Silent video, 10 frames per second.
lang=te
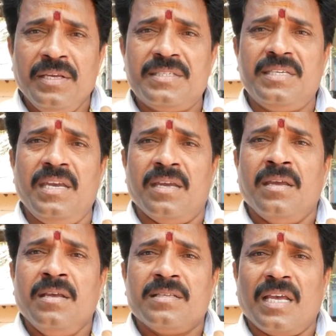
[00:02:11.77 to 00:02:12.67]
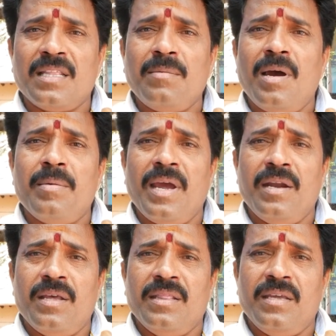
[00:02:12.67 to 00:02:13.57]
ఇచ్చి చంద్రబాబు
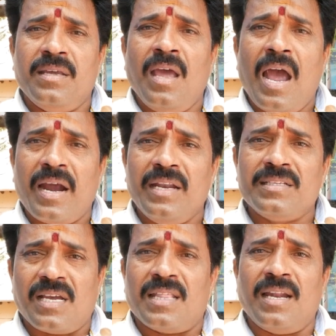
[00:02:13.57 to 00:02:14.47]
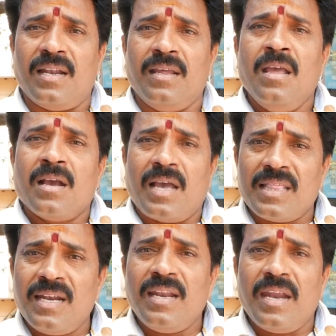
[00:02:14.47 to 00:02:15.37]
నాయుడు అంది అక్కడి నుంచి కదలాలి
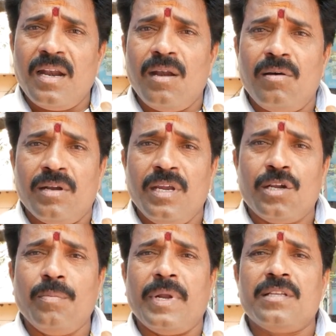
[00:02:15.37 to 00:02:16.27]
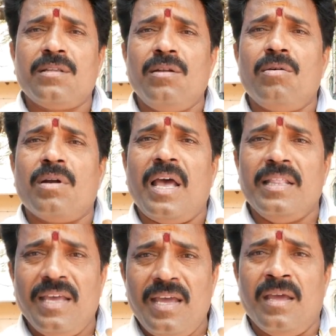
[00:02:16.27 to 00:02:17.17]
కదలన నెలలో ఎట్టి పరిస్థితుల్లో కూడా
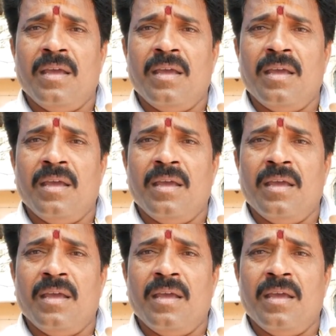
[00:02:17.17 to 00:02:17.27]
అదే